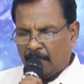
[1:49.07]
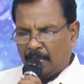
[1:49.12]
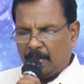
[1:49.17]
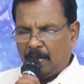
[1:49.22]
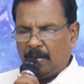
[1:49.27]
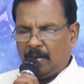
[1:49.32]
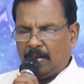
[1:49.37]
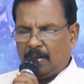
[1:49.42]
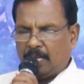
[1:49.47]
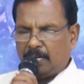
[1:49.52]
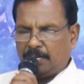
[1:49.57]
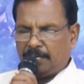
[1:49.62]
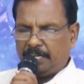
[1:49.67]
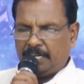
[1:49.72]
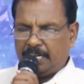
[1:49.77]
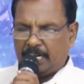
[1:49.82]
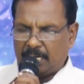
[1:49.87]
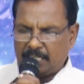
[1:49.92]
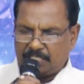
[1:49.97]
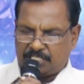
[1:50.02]
எல்லா
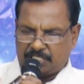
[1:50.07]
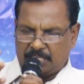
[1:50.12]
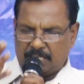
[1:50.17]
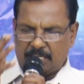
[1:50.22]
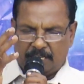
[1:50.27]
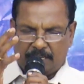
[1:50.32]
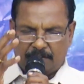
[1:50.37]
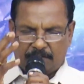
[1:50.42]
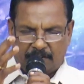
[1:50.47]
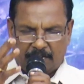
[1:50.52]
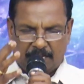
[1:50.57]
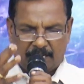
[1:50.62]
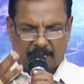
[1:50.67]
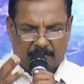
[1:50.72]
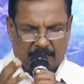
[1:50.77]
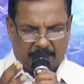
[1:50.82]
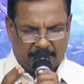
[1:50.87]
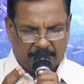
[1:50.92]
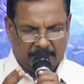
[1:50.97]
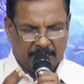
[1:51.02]
நிகழ்ச்சிகளின்
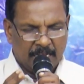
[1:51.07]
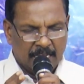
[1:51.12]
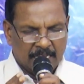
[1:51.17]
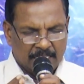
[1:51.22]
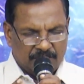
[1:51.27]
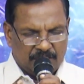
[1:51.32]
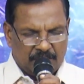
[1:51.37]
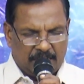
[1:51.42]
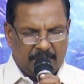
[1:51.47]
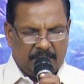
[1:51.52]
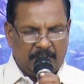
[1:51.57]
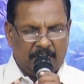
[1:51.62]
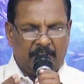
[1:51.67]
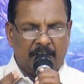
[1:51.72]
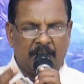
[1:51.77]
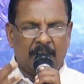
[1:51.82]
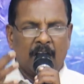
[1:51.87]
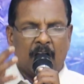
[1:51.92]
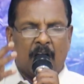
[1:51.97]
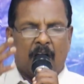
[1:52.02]
வழியாக ஜனங்கள்
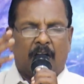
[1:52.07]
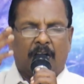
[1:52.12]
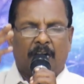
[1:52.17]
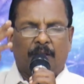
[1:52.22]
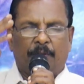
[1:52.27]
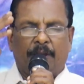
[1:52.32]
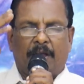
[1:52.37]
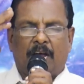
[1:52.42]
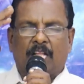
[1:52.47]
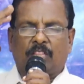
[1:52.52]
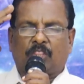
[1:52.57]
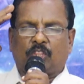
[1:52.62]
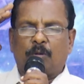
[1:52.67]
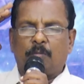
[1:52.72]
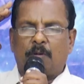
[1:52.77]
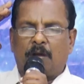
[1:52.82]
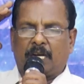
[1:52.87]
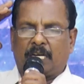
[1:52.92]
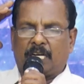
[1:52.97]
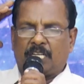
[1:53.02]
ஆண்டவரே
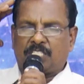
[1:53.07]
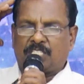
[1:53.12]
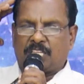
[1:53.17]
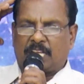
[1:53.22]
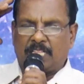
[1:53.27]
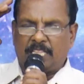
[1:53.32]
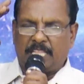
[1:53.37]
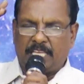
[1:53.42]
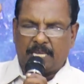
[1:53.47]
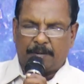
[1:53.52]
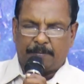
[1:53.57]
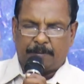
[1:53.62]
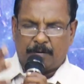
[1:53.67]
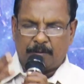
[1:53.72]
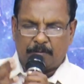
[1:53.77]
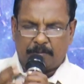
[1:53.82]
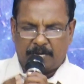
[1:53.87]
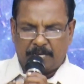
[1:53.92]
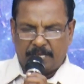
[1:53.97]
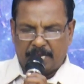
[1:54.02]
ஆத்துமாக்கள்
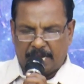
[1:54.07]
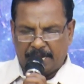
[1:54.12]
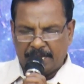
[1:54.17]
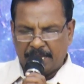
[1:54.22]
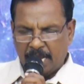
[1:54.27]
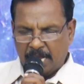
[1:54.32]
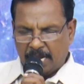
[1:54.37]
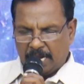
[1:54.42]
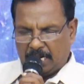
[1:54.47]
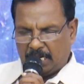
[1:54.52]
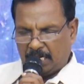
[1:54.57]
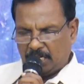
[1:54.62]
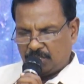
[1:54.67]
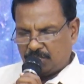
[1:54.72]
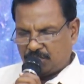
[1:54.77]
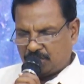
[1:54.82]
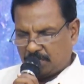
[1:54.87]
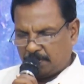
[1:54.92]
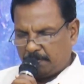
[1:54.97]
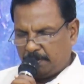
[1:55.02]
சந்திக்கப்படும்படியாய் நாங்கள்
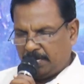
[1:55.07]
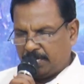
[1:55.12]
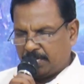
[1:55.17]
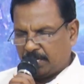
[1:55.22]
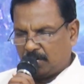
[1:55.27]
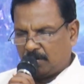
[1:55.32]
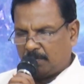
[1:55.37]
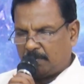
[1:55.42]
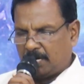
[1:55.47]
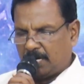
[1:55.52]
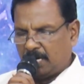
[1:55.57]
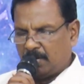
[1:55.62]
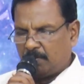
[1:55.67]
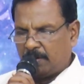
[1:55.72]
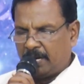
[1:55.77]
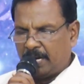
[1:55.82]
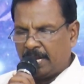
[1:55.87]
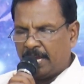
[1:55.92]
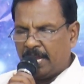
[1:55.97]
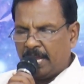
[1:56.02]
செபிக்கிறோம்
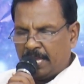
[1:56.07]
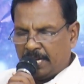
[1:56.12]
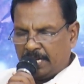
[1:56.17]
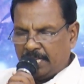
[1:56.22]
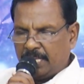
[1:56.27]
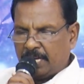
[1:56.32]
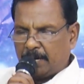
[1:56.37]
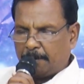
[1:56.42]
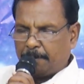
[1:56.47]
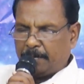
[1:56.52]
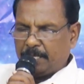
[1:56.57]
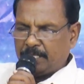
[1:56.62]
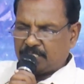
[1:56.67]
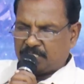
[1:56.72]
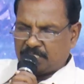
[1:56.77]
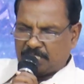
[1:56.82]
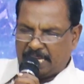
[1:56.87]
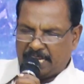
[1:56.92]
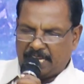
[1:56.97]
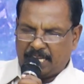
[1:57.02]
ஆண்டவரே நீர் அப்படி
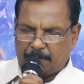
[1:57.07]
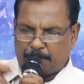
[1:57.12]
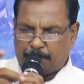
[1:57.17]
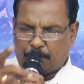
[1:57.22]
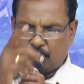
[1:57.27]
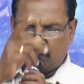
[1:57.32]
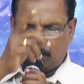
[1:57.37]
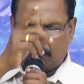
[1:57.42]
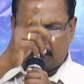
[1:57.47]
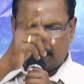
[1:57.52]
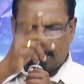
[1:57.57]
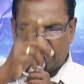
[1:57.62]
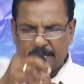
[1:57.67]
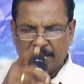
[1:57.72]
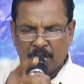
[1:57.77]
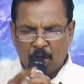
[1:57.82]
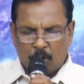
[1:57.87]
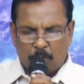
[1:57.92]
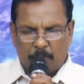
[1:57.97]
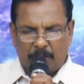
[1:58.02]
செய்கிற போவதுக்காய்
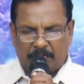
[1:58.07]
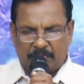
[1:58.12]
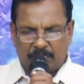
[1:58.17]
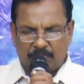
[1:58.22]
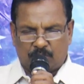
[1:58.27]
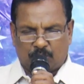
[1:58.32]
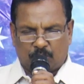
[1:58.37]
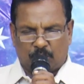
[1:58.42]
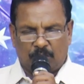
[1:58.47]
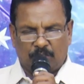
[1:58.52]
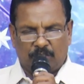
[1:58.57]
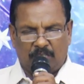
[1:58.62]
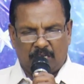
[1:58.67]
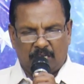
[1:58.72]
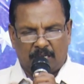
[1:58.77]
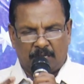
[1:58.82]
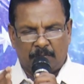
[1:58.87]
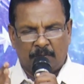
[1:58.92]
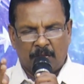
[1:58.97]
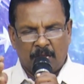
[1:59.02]
உமக்கு
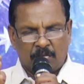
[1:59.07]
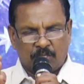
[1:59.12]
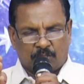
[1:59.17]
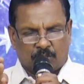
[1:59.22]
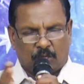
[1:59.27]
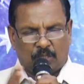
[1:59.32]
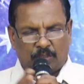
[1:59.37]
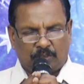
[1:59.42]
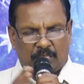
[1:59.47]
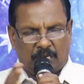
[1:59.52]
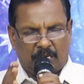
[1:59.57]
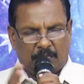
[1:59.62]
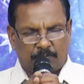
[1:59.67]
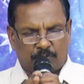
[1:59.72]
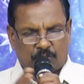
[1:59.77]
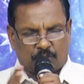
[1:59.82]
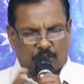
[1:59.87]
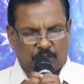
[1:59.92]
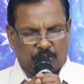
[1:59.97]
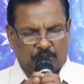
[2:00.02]
ஸ்தோத்திரம் ஸ்தோத்திரம்
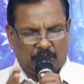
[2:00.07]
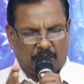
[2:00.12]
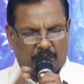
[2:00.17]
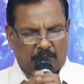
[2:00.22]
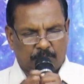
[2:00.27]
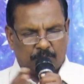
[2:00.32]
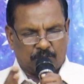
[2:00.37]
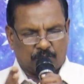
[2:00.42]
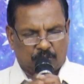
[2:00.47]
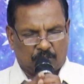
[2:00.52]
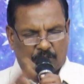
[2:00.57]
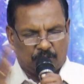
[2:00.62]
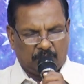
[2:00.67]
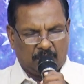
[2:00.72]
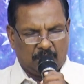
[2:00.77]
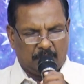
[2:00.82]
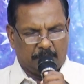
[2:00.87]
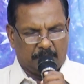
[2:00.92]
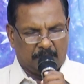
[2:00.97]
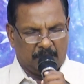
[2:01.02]
ஸ்தோத்திரம்
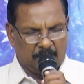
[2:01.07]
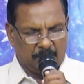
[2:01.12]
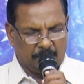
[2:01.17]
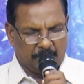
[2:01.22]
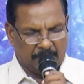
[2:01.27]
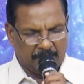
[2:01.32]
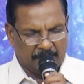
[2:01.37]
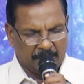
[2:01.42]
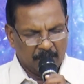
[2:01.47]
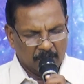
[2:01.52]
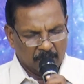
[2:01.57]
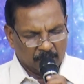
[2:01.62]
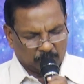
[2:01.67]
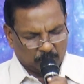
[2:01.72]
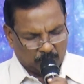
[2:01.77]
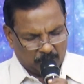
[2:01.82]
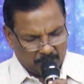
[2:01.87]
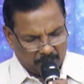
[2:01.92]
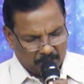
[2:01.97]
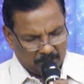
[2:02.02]
ஸ்தோத்திரம் ஆண்டவரே
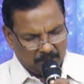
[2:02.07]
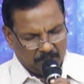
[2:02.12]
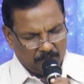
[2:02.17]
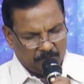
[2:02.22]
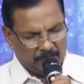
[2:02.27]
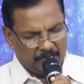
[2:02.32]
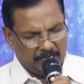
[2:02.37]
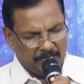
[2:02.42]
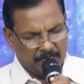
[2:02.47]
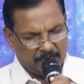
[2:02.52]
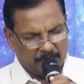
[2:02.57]
தொடர்ந்து வழி